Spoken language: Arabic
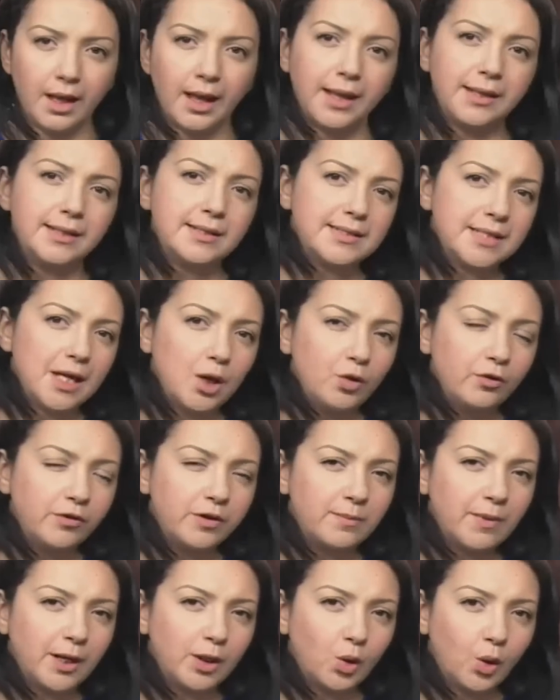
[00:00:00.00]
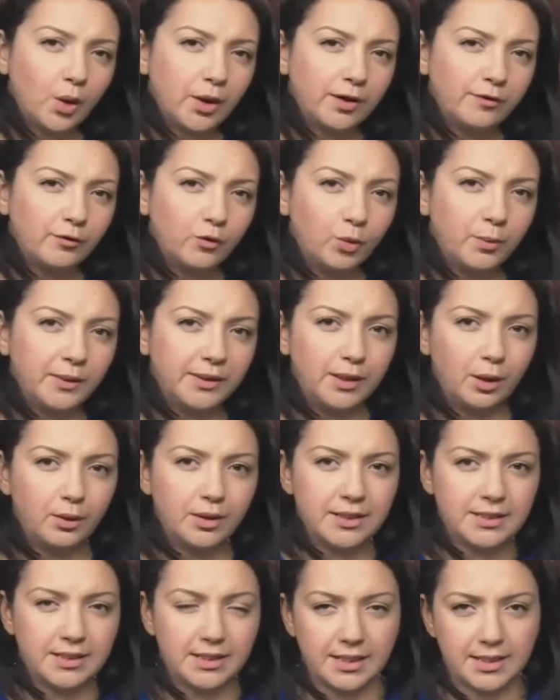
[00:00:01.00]
النساء فيما يعرف
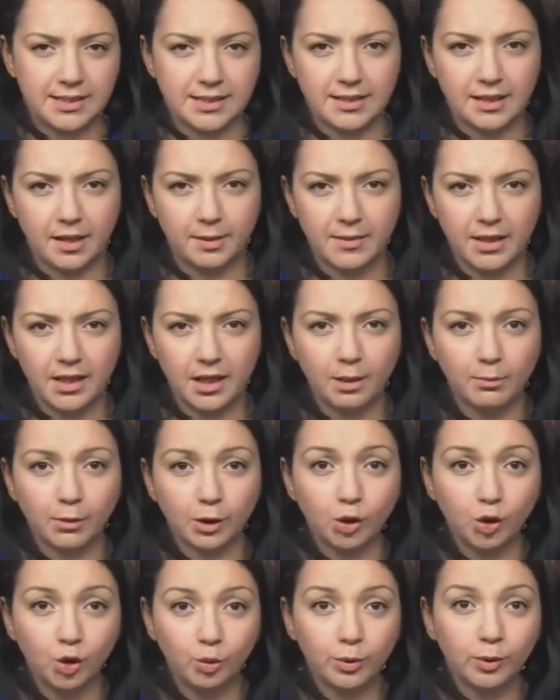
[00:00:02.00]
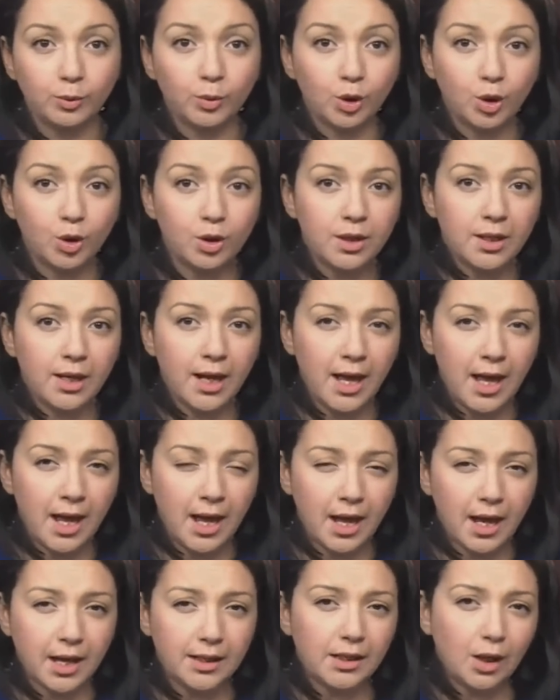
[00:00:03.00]
بالدولة الإسلامية مطلوب منهن
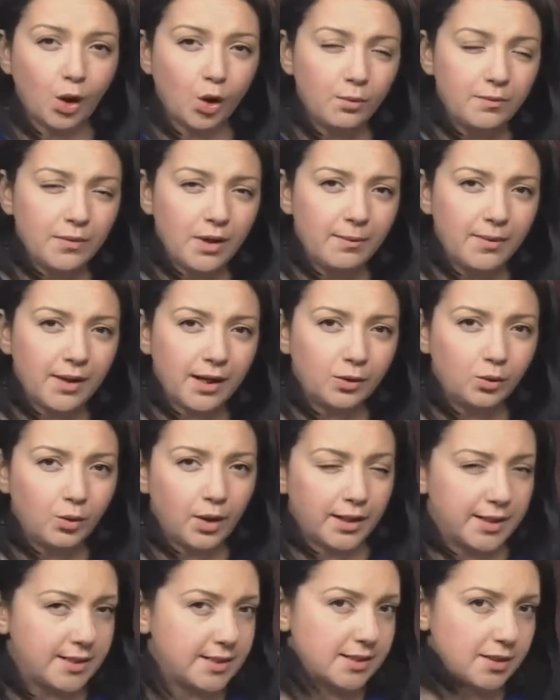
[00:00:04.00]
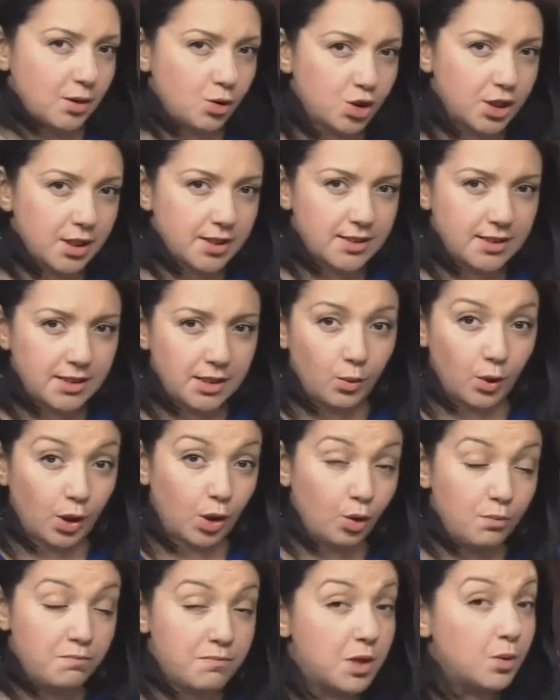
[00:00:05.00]
أن يقمن بأدوار الزوجة
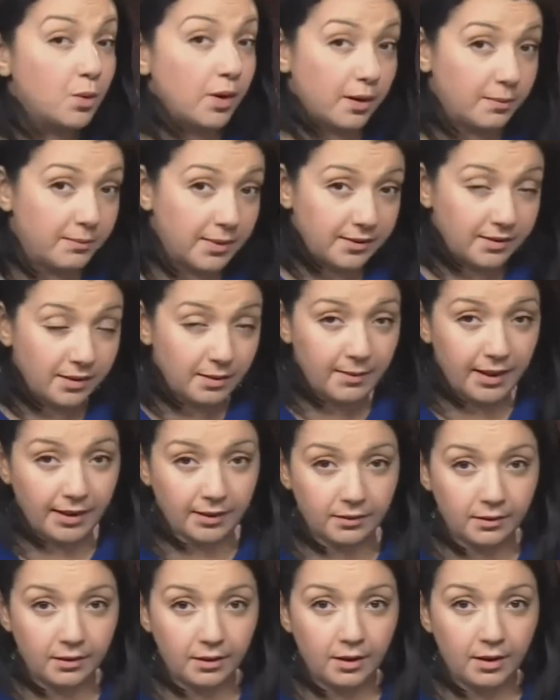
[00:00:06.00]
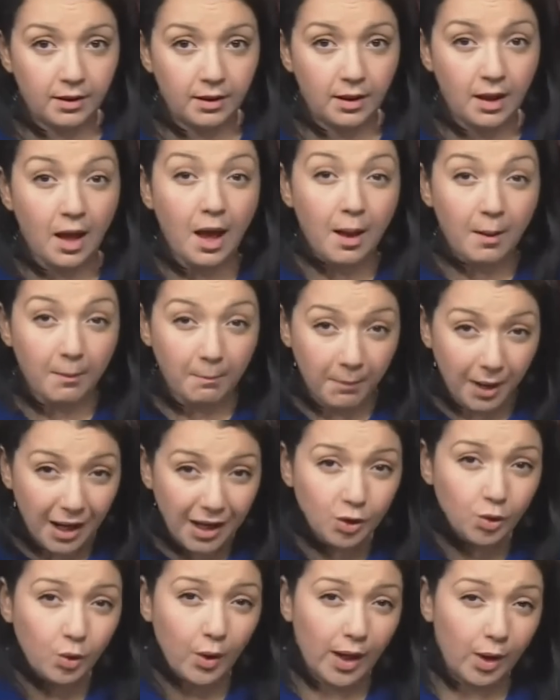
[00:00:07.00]
والأم وربة البيت
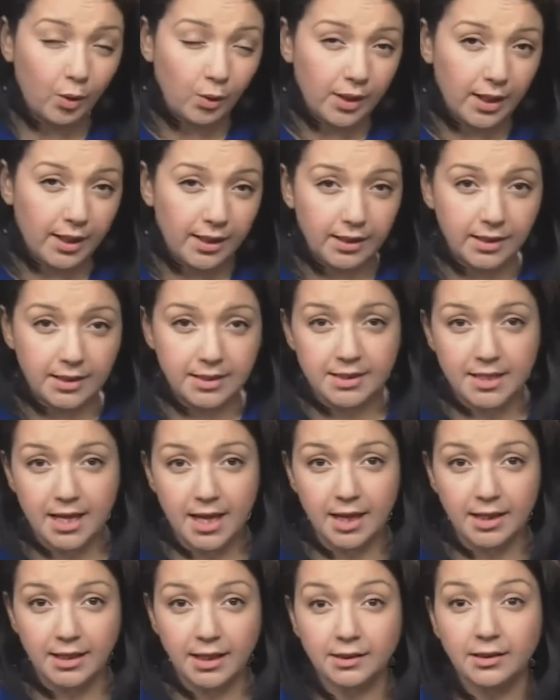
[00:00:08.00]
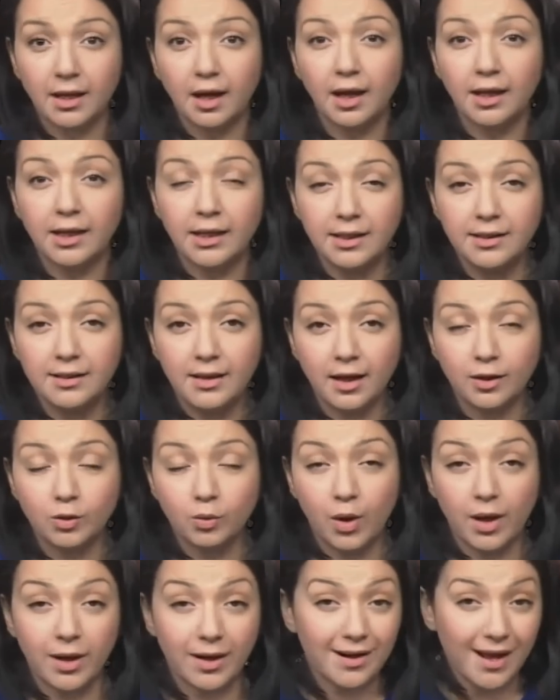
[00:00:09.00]
بعض هؤلاء النساء يتقلدن
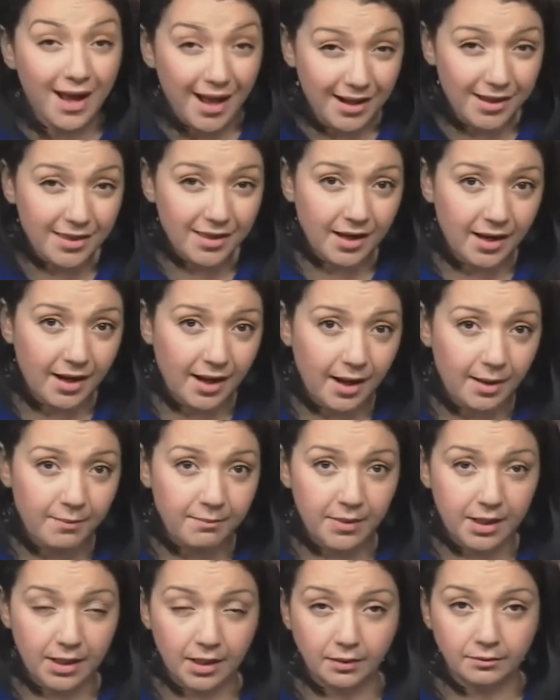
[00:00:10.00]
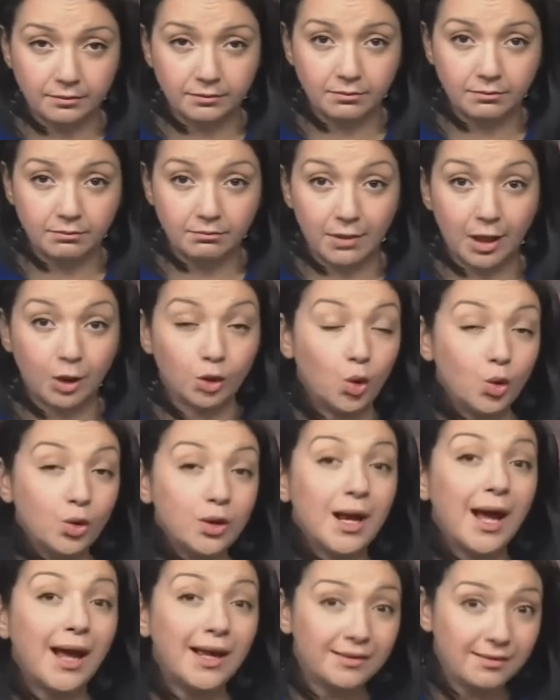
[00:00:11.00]
أدوارا أكثر أهمية
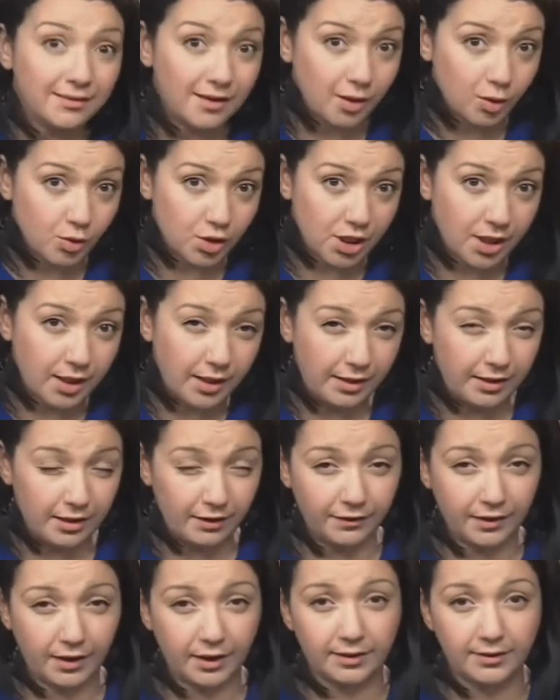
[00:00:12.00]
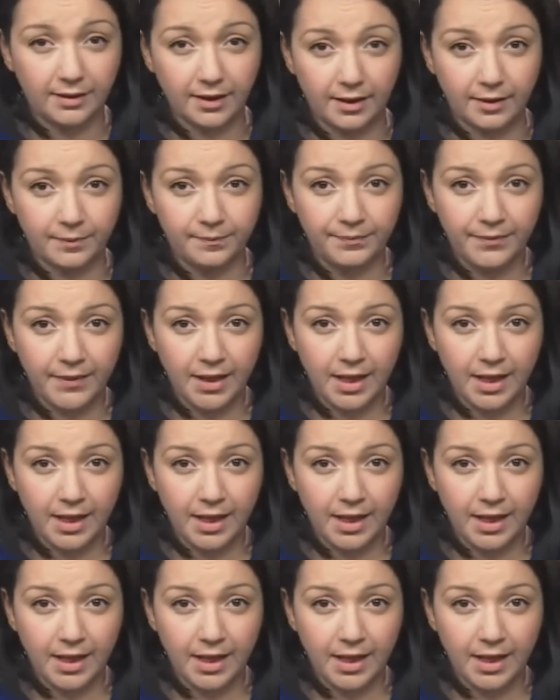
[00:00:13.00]
بعضهن حتى يشاركن في القتال